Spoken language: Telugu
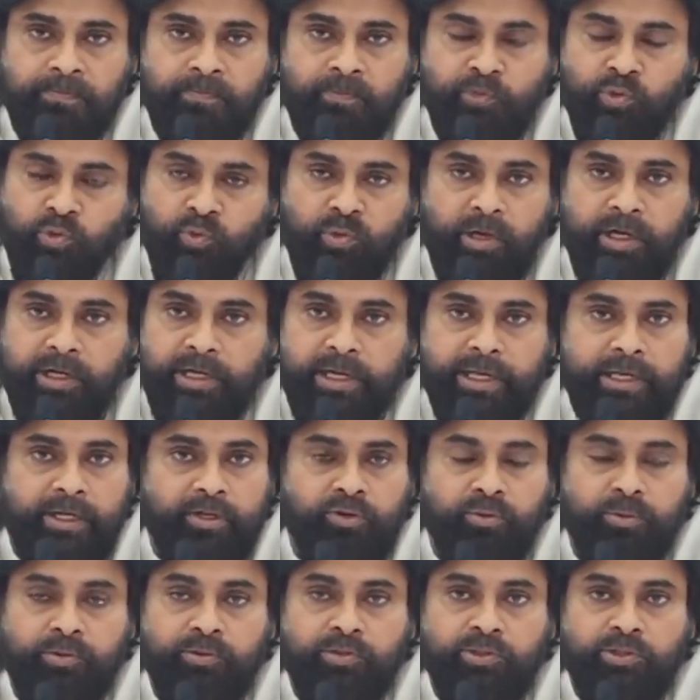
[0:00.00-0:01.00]
సో వాళ్ళు
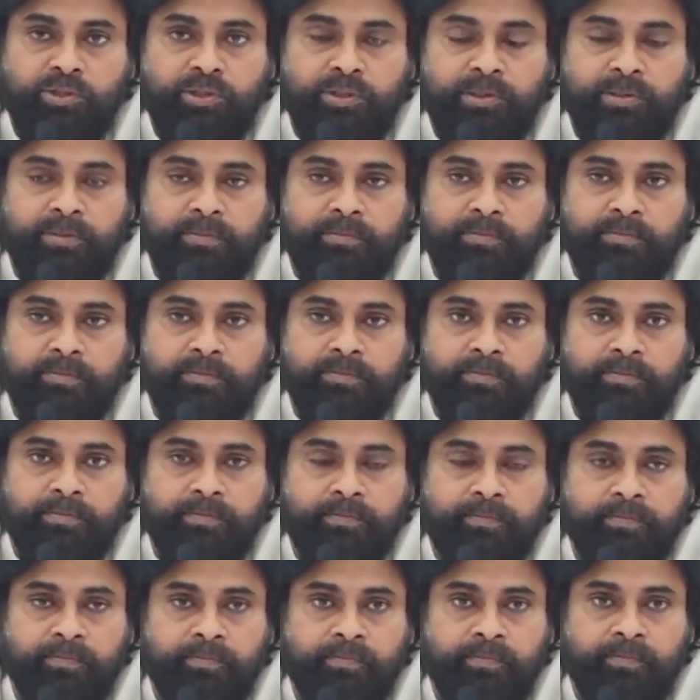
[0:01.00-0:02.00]
ఏకీభించారు
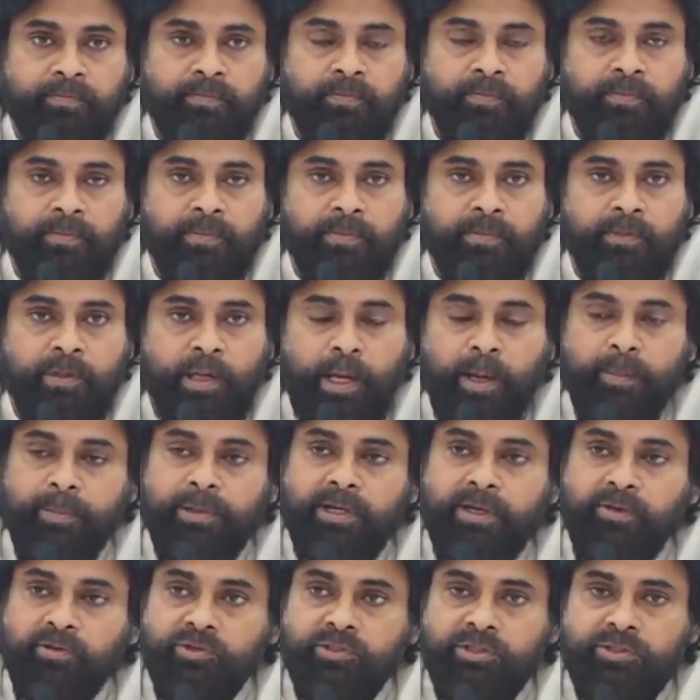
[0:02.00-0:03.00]

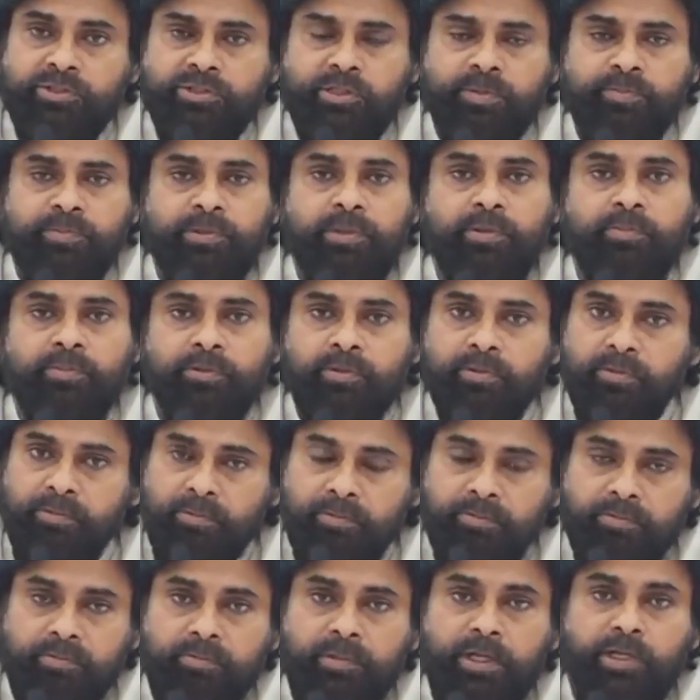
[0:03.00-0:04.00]
అమరావతిని చెప్పినప్పుడు
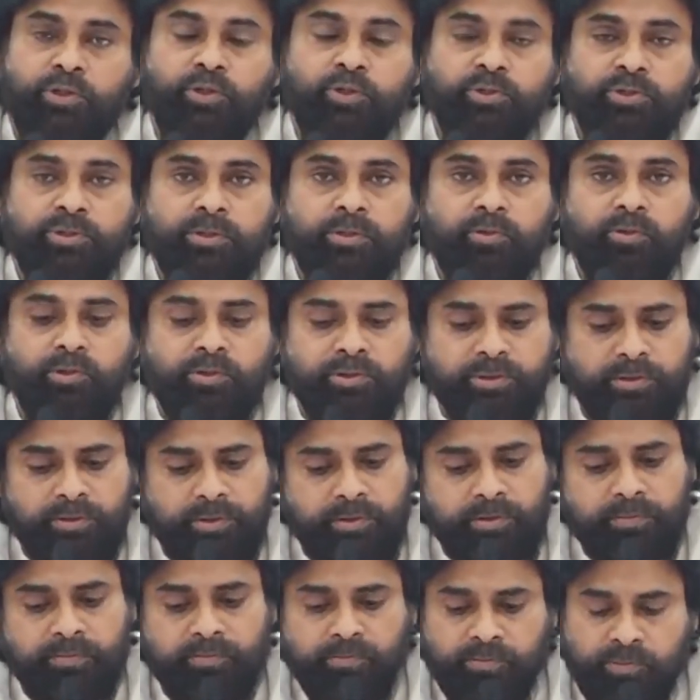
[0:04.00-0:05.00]
నా దృష్టికి
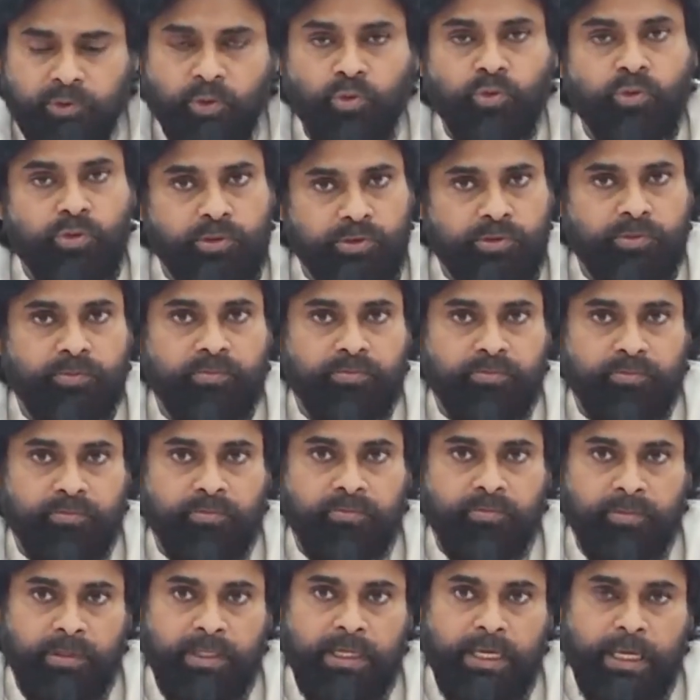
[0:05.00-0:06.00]
వచ్చింది సంతోషం
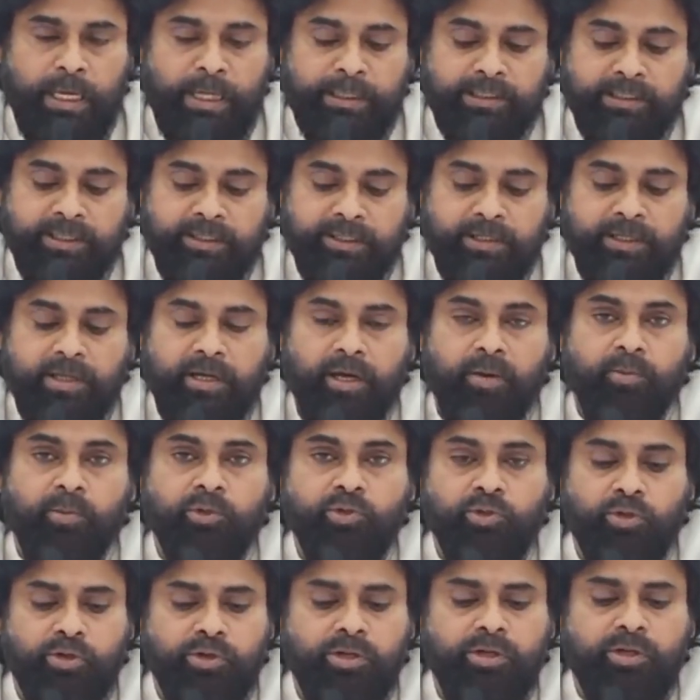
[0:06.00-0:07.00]
అందరికీ
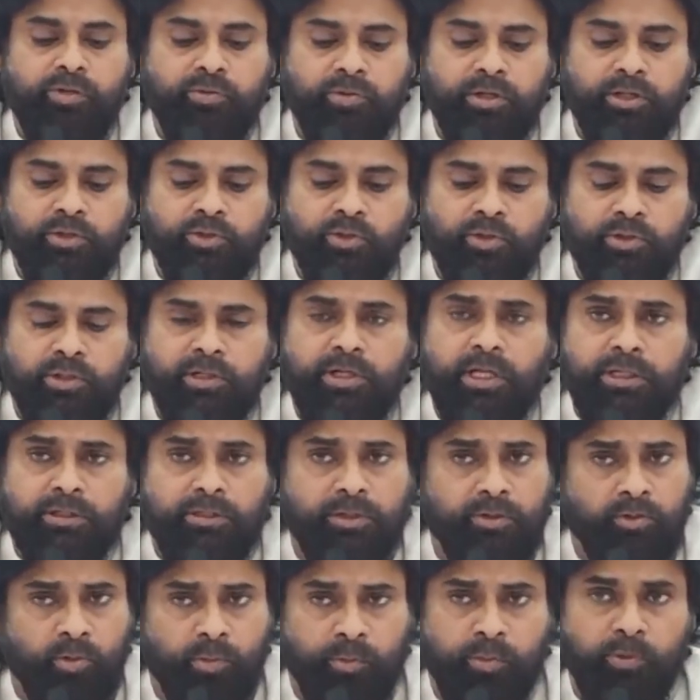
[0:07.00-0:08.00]
ఆమోదయోగ్యంగా ఉండే చోట
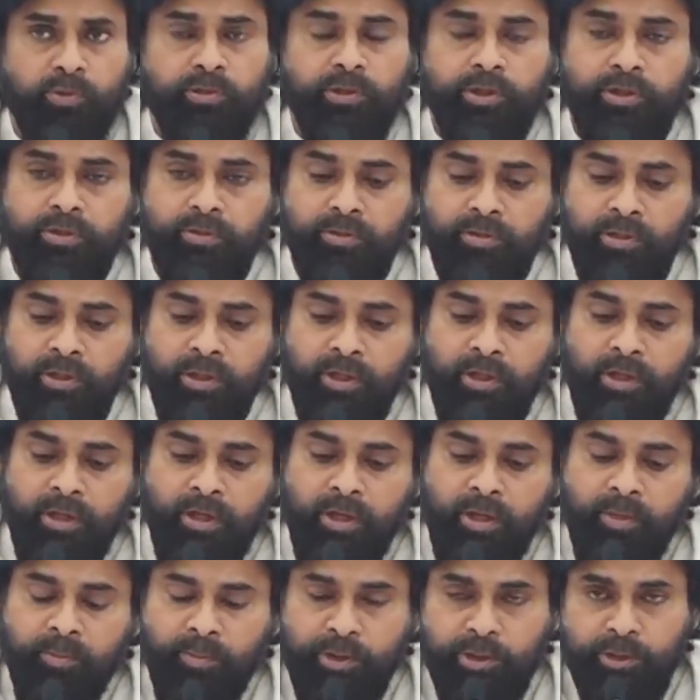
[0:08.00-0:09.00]
అందరూ ఒప్పుకున్నారు
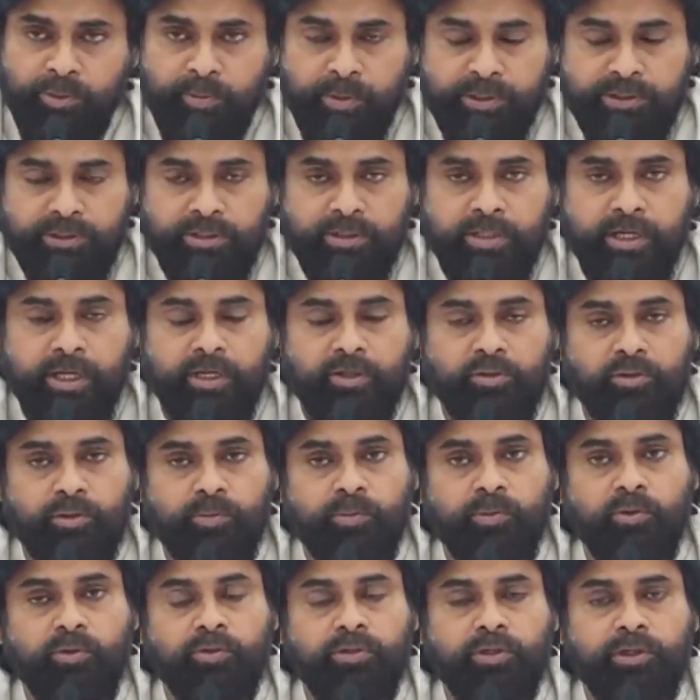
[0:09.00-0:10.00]
ప్రతిపక్ష నాయకులు
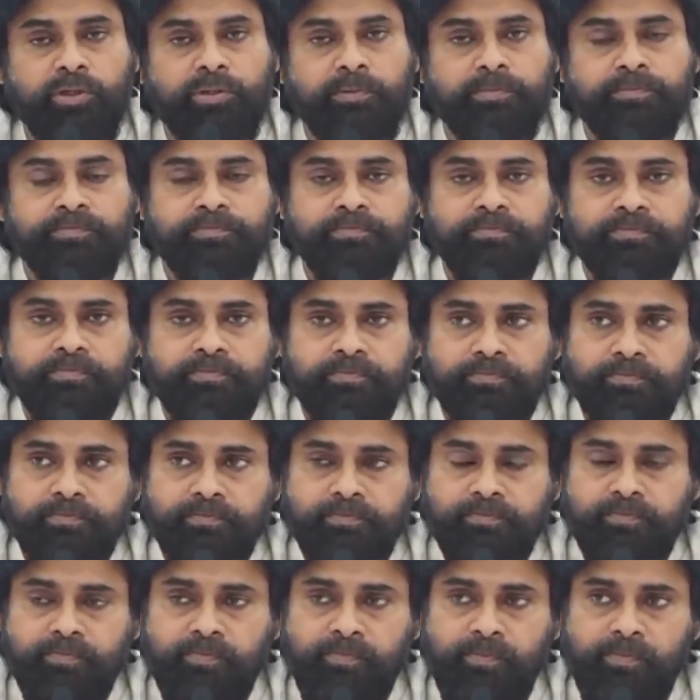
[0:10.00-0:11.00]
ఒప్పుకున్నారు
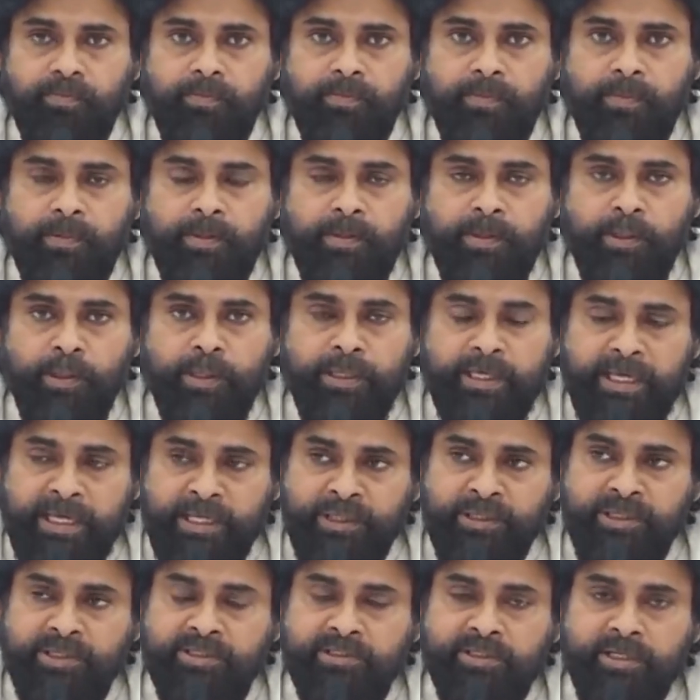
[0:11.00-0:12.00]

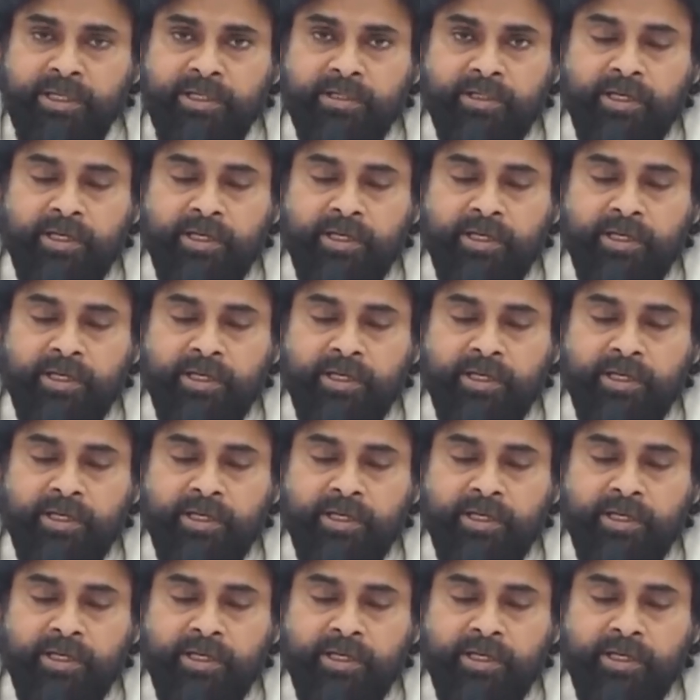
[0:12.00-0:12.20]
కేంద్ర స్థాయి